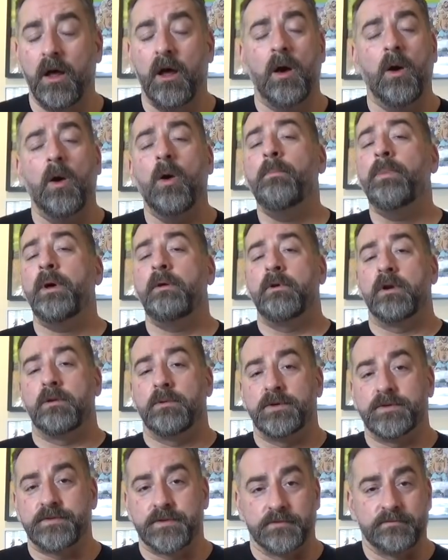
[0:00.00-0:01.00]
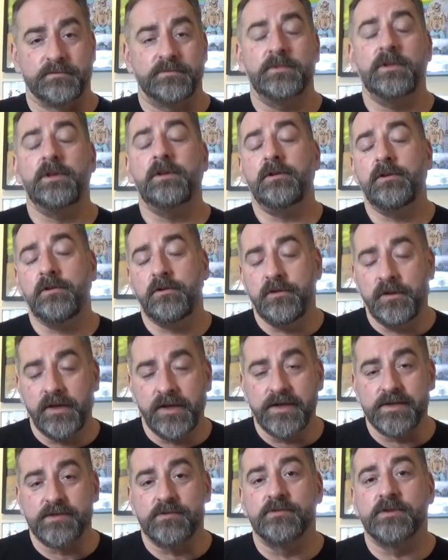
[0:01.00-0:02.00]
Un power button no
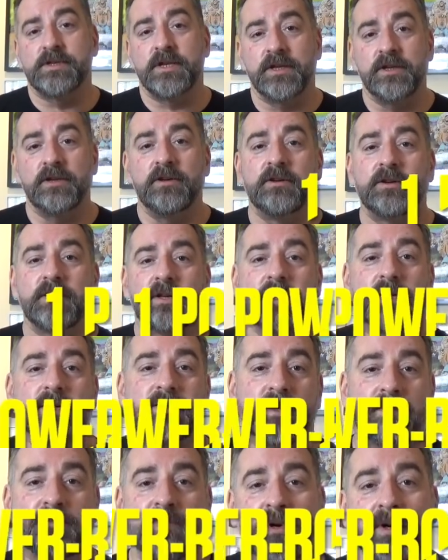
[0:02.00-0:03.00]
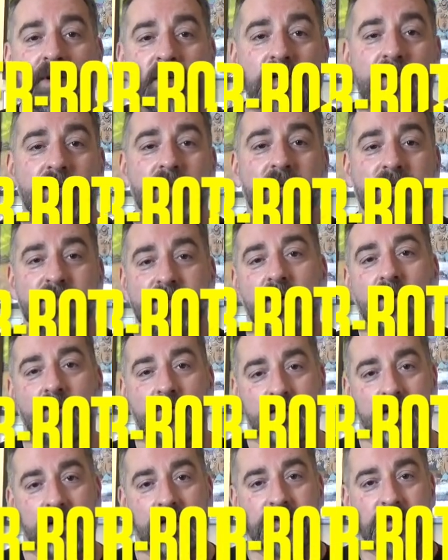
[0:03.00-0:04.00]
es un señor que se pone en la
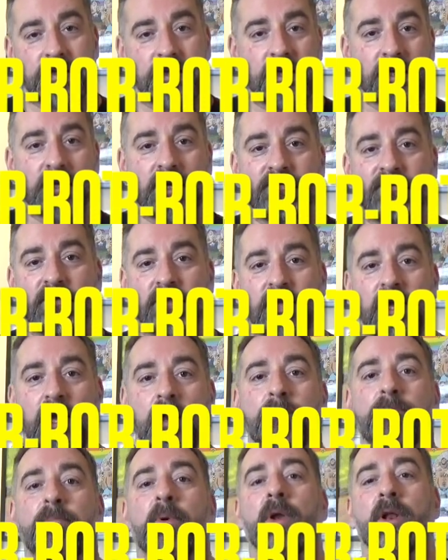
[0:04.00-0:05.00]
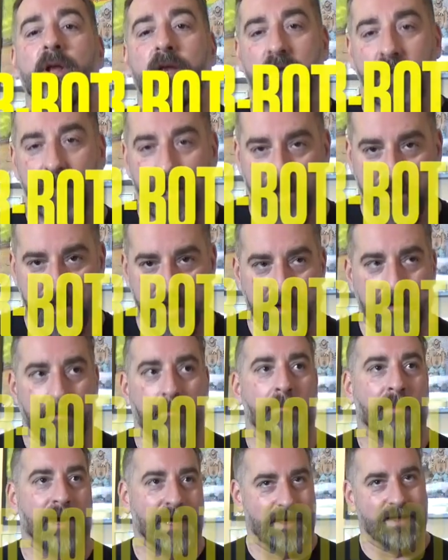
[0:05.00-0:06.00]
sauna y se deja follar por 15.
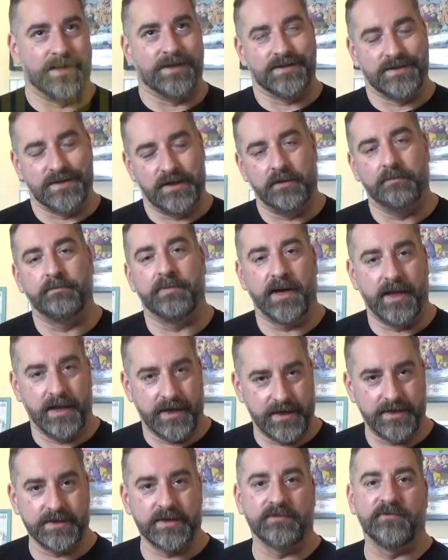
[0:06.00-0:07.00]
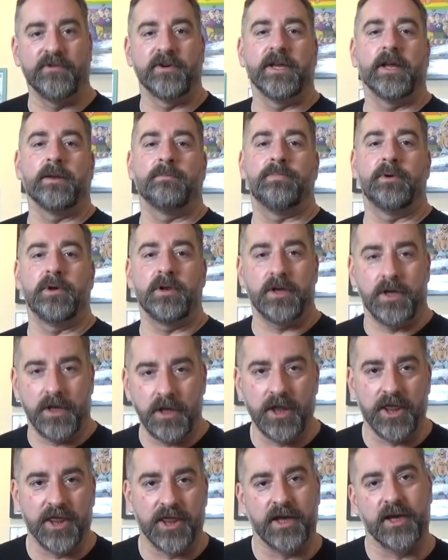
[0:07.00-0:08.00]
Vale, sí, para dejarse follar por
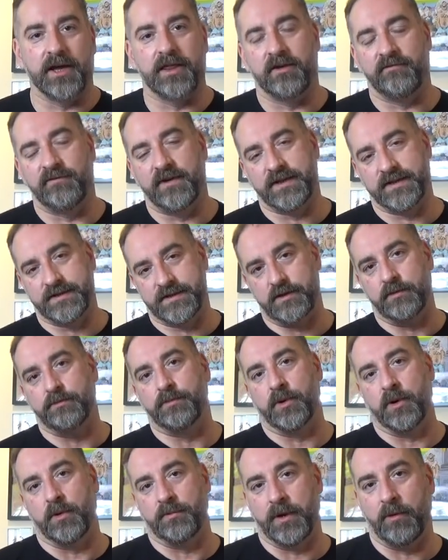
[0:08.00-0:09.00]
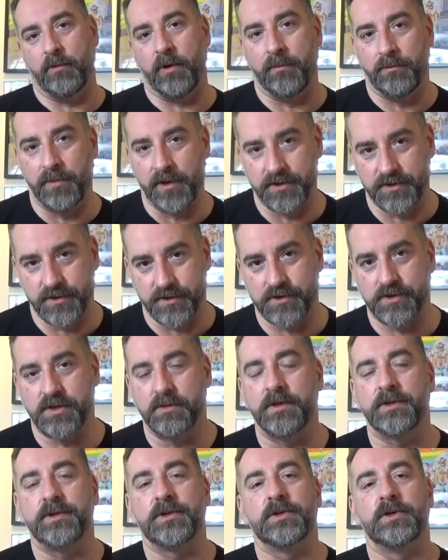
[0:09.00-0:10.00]
15 hace falta ser un poco power button,
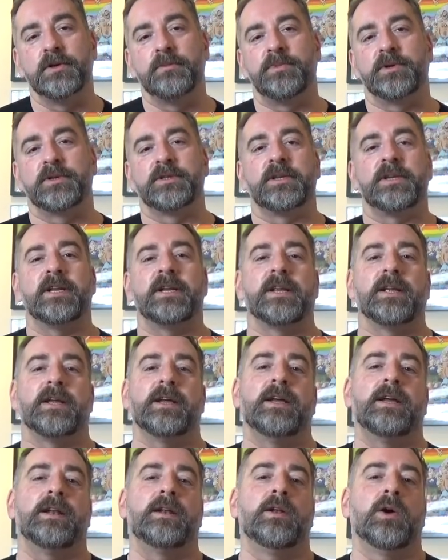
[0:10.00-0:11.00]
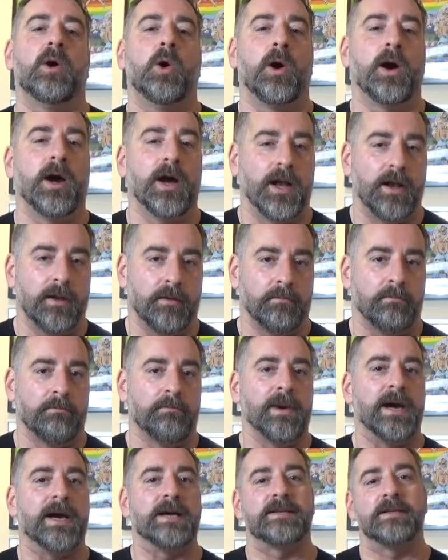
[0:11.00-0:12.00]
sobre todo por tener el ojal
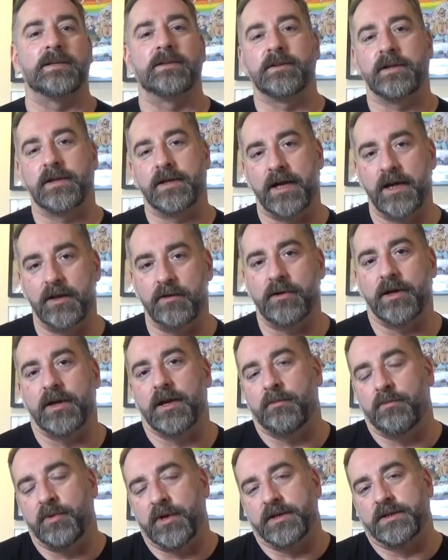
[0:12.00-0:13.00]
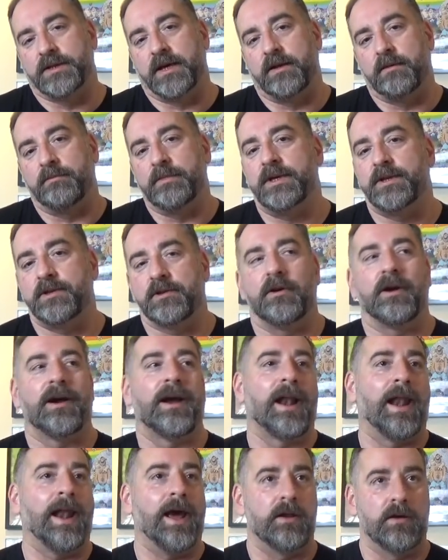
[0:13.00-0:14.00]
más entrenado que la puerta del metro,
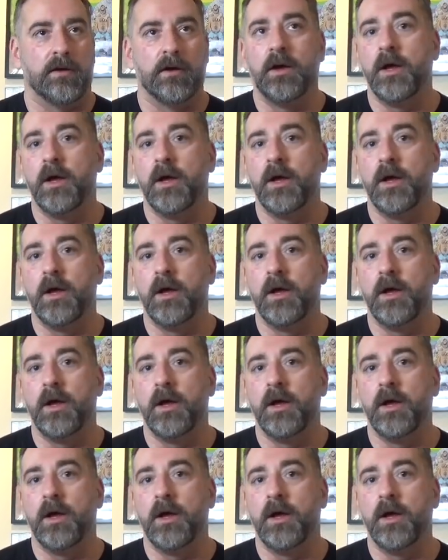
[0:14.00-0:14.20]
claro.